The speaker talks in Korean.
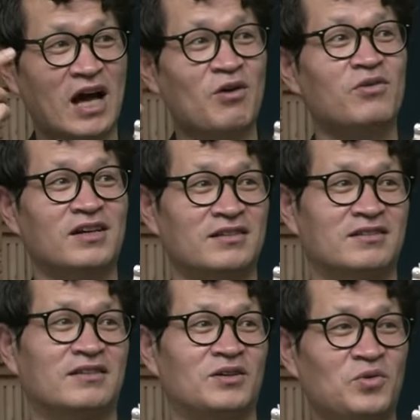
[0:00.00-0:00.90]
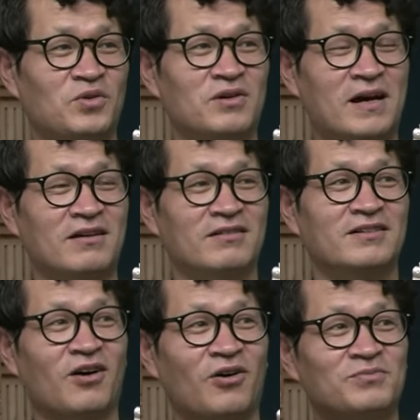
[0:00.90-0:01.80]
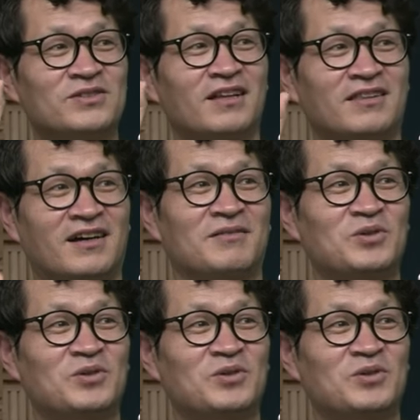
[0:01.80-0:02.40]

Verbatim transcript: 탁월한 효과를 발휘한 걸 검증했다.